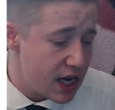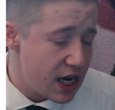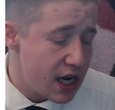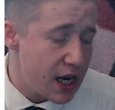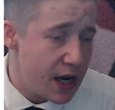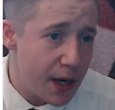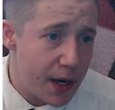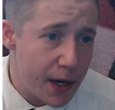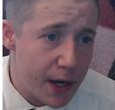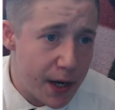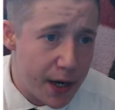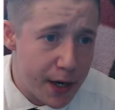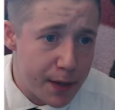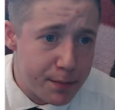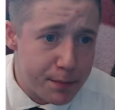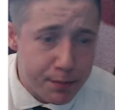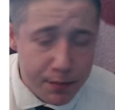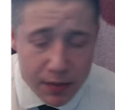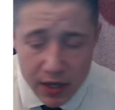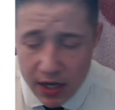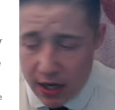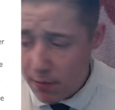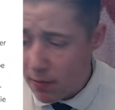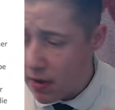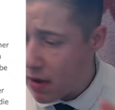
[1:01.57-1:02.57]

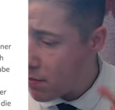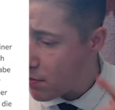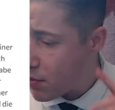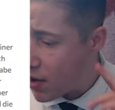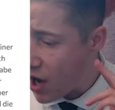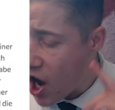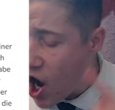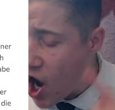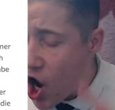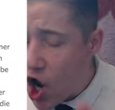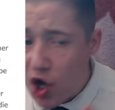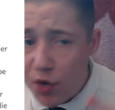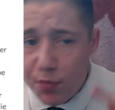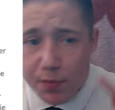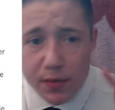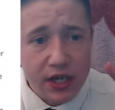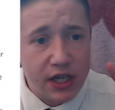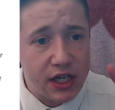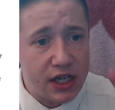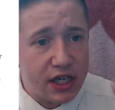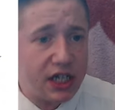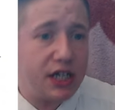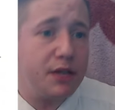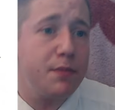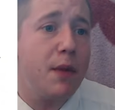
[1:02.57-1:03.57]
Ähm, man braucht mich
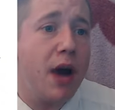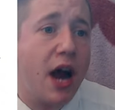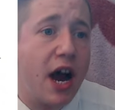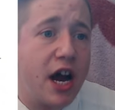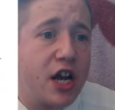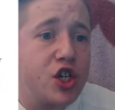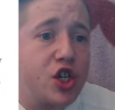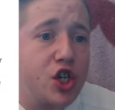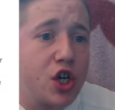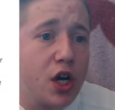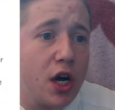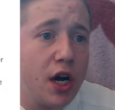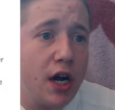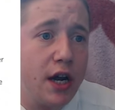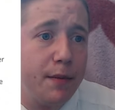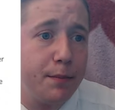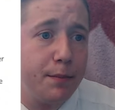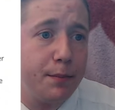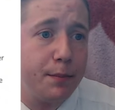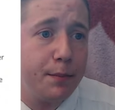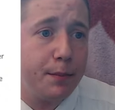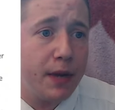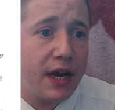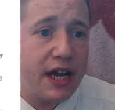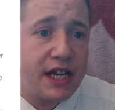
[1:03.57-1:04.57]
nicht mehr
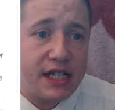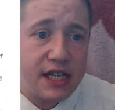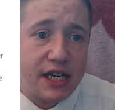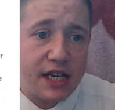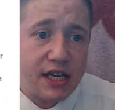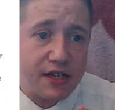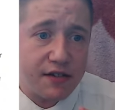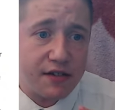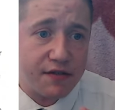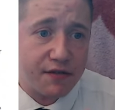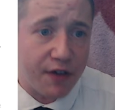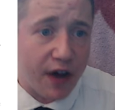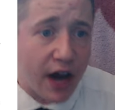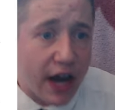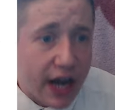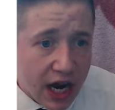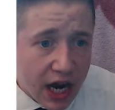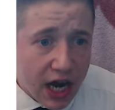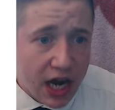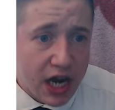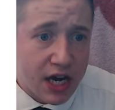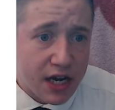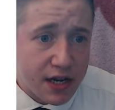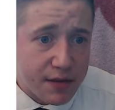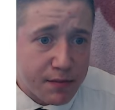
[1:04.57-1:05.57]
anschreiben. Es ist
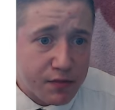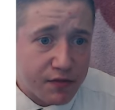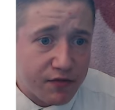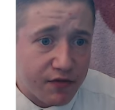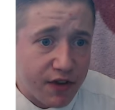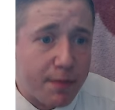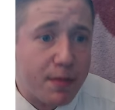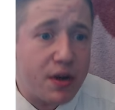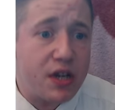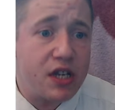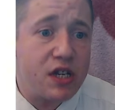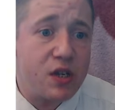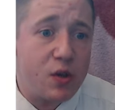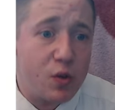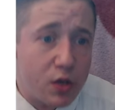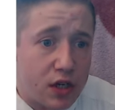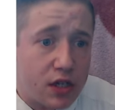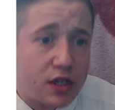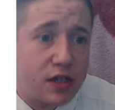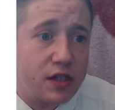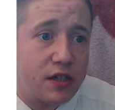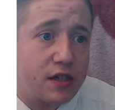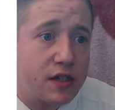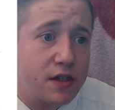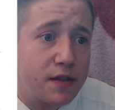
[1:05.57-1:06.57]
Feierabend, wenn man so
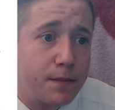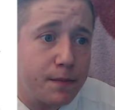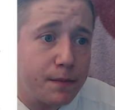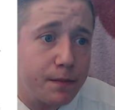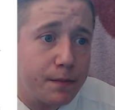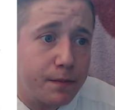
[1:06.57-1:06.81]
ist.